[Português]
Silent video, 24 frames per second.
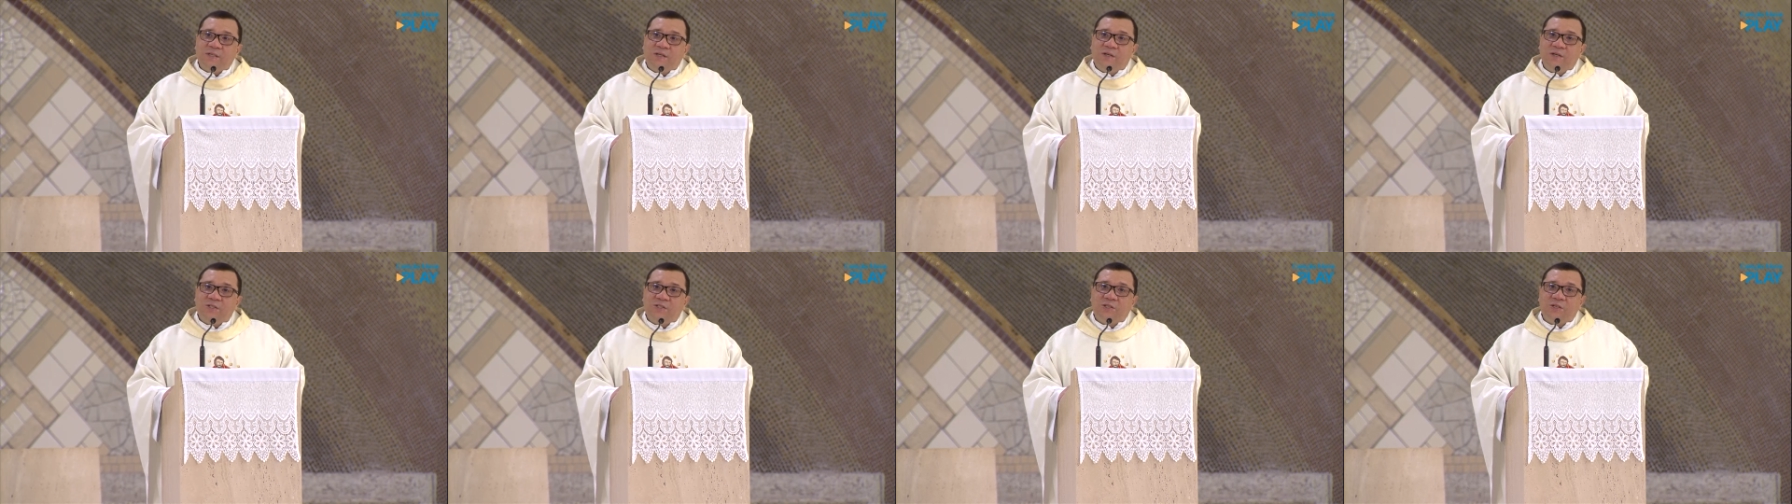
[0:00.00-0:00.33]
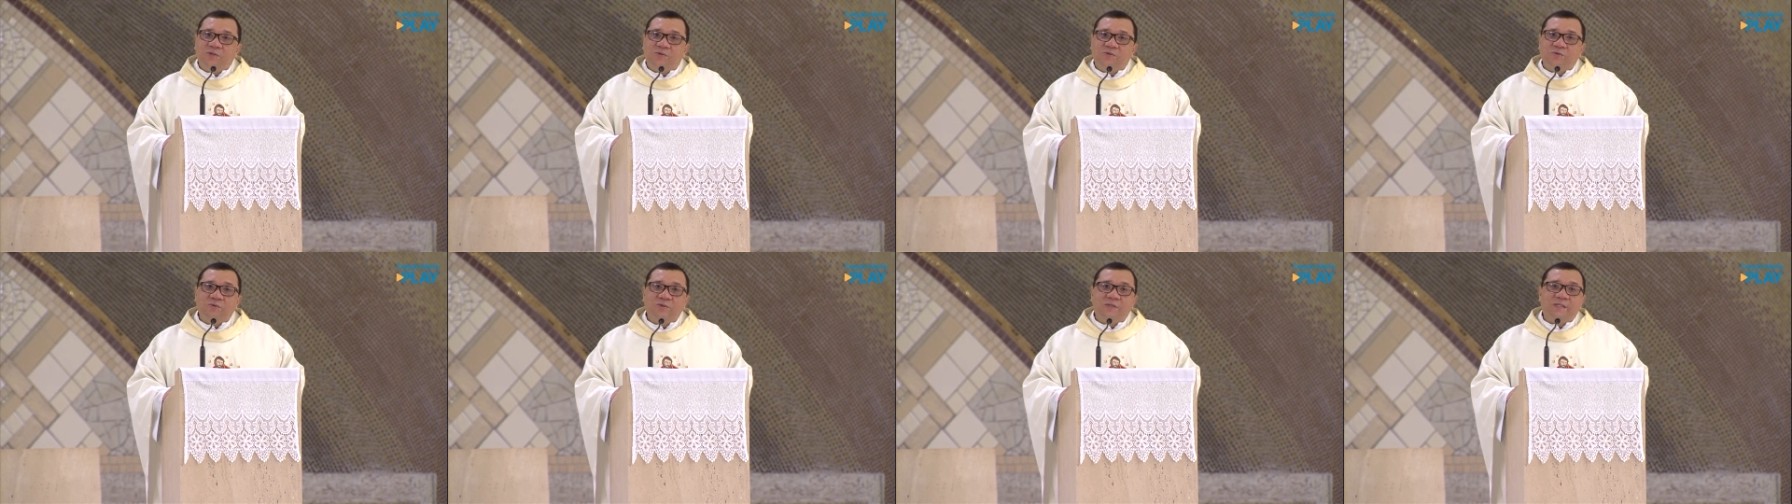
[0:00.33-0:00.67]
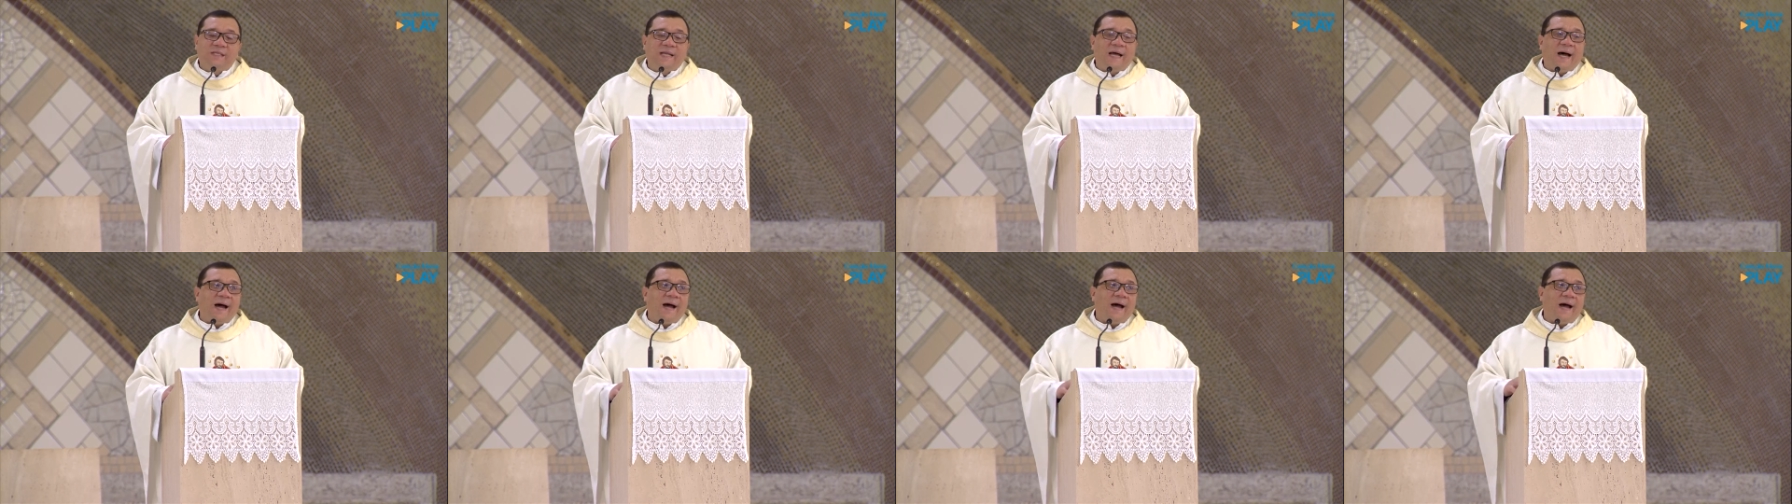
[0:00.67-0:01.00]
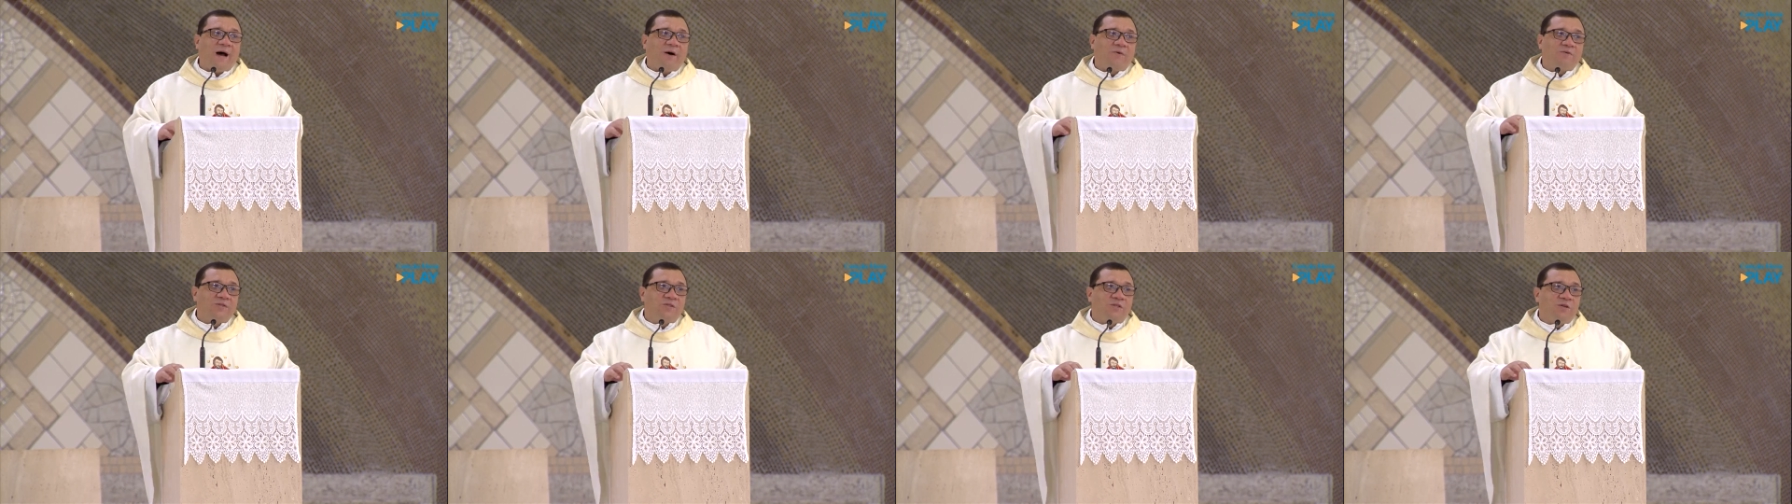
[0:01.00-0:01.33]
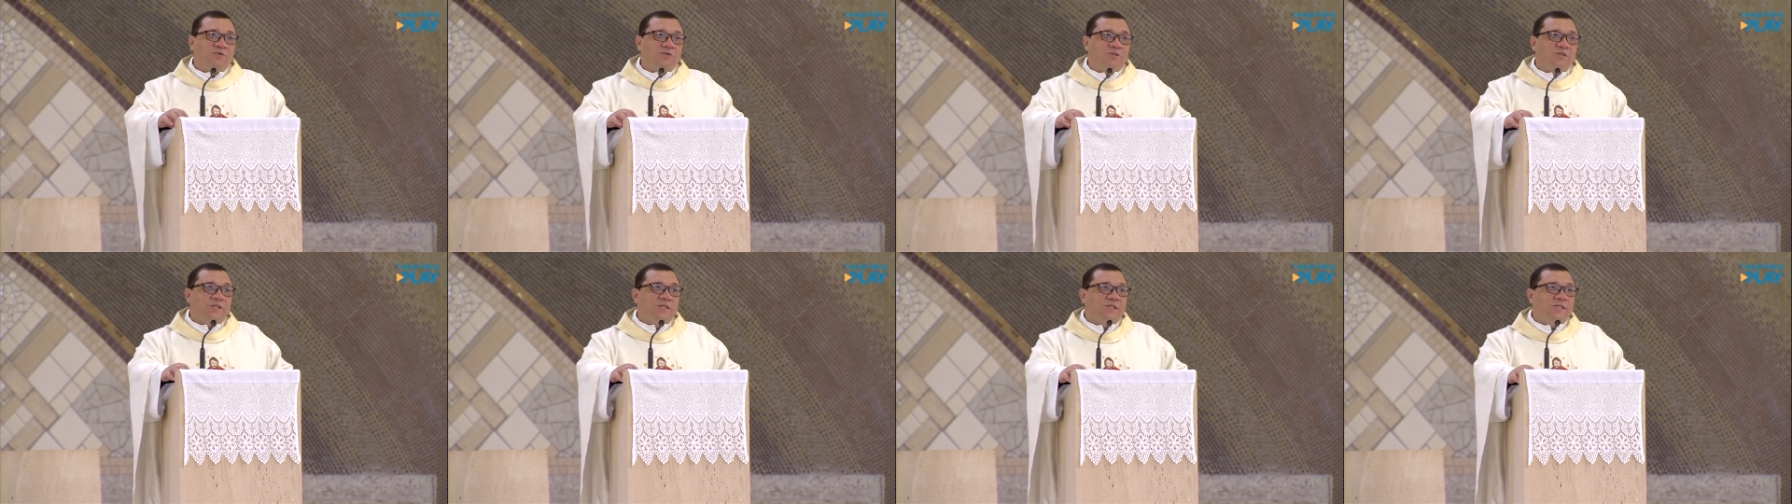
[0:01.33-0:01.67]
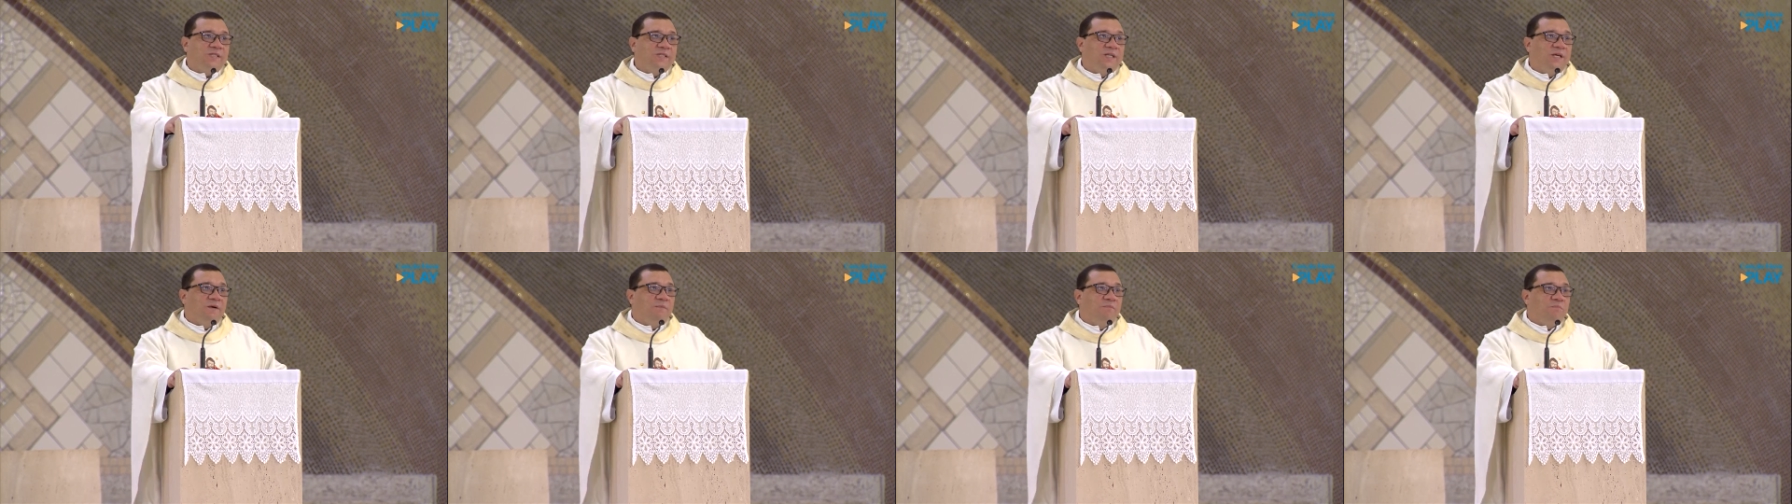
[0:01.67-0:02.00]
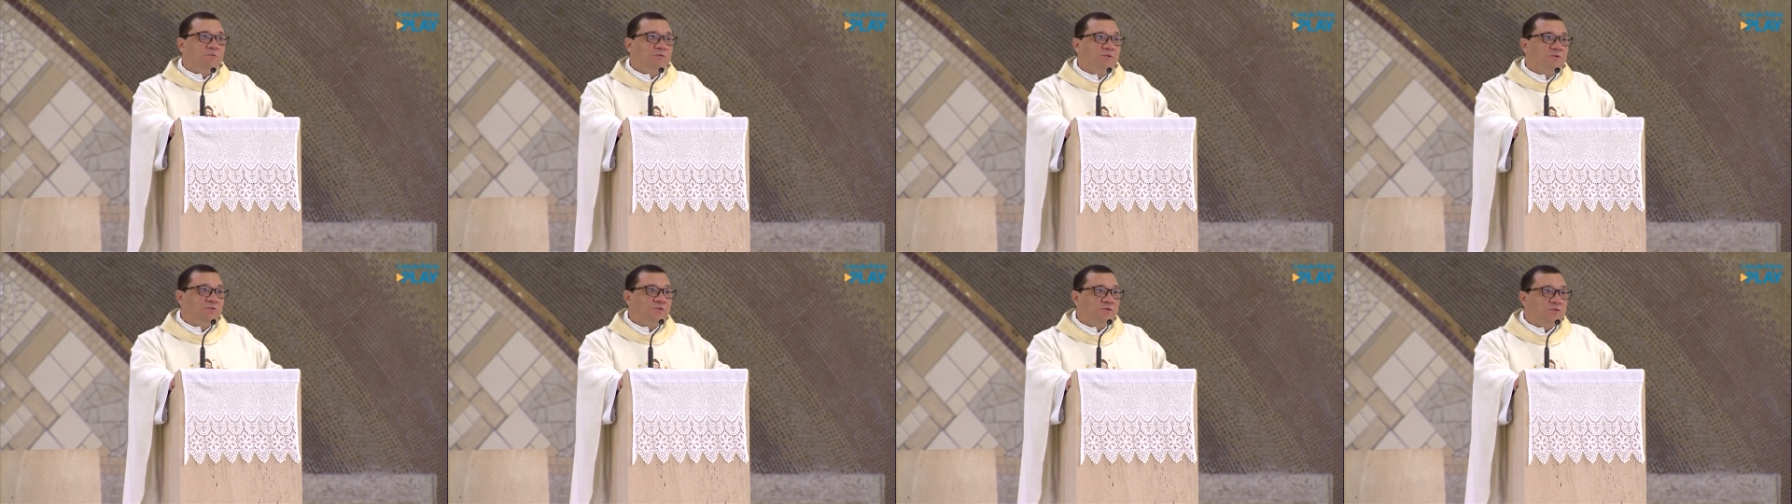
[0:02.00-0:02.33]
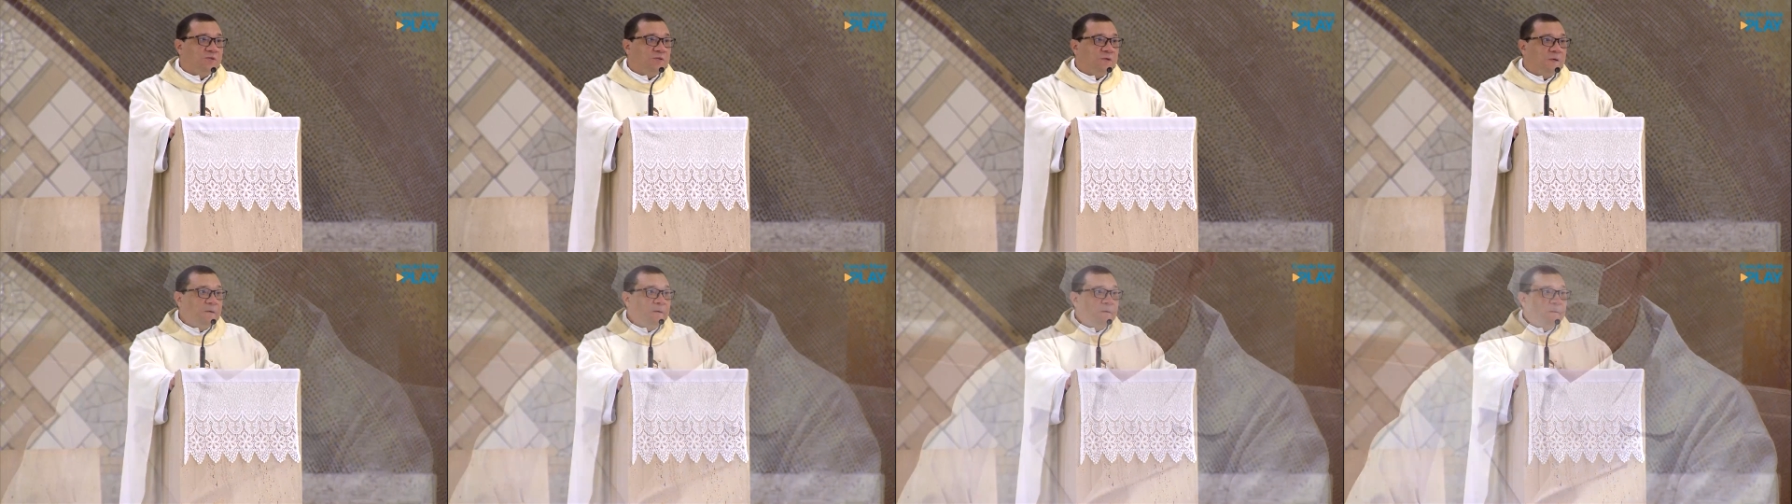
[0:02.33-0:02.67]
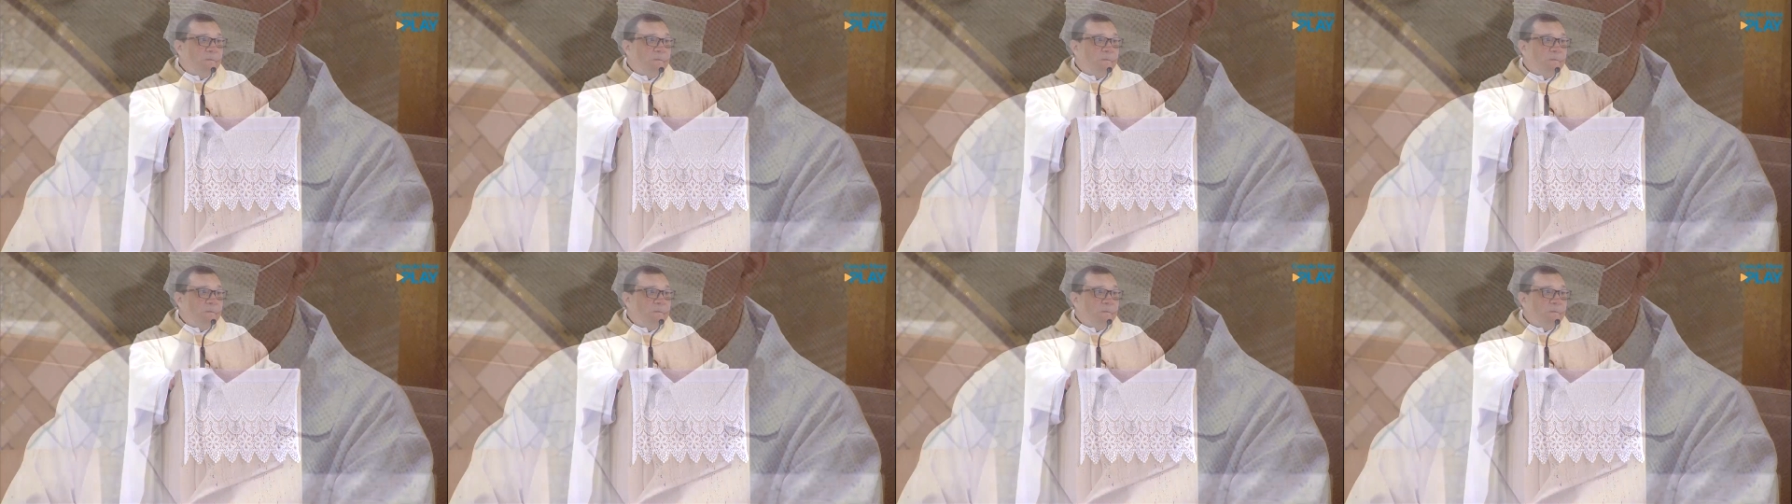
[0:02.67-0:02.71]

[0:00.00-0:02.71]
que Jesus dá aos seus discípulos